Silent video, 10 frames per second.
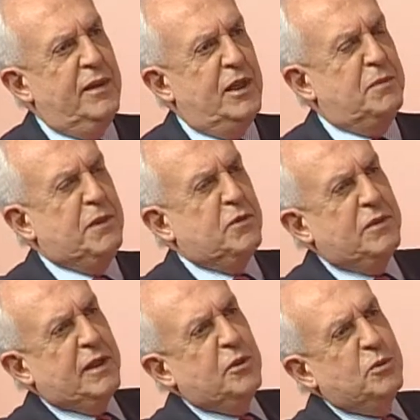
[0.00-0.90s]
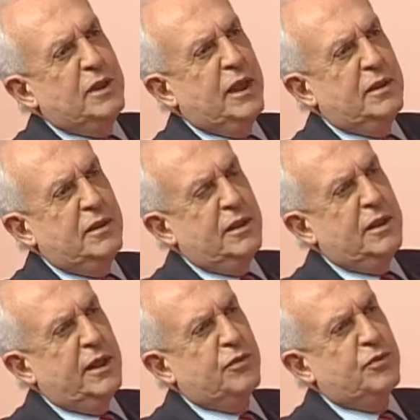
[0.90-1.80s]
As pessoas saíam de, de
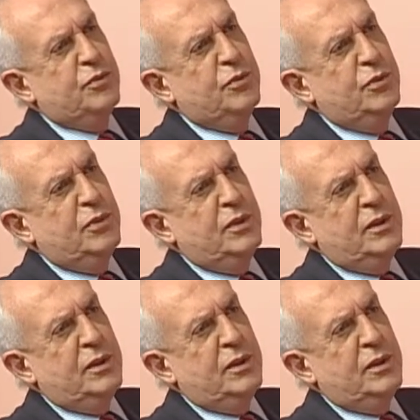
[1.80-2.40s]
Igaraçu,